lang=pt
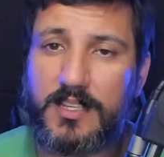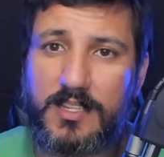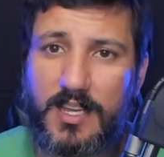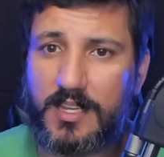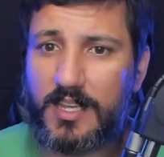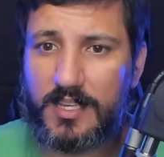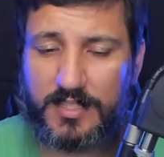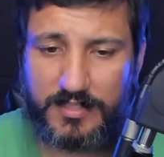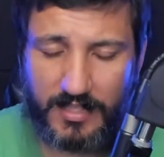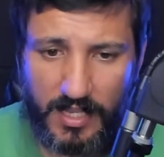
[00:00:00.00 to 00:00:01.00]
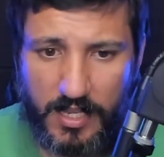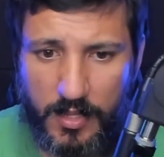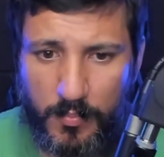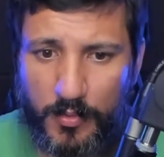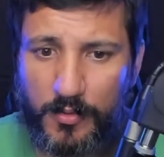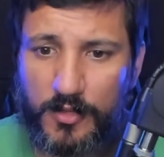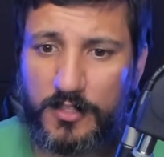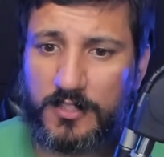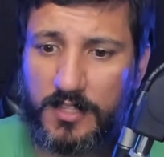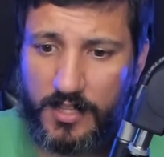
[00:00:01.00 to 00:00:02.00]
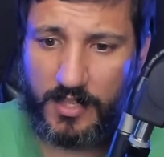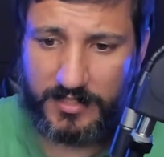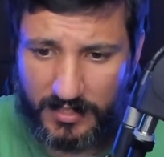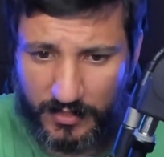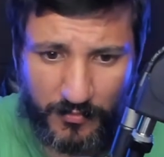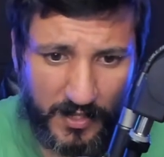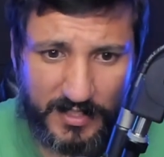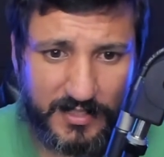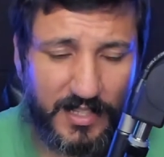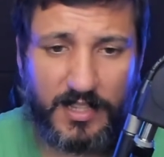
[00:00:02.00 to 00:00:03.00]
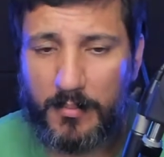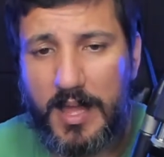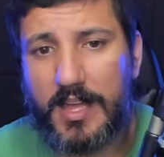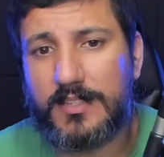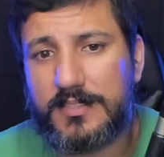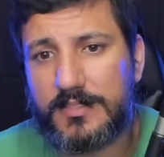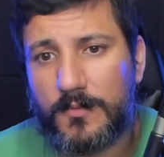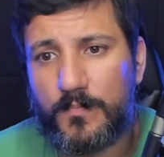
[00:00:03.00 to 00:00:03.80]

E aquele que está limpo, é, santifique-se ainda mais.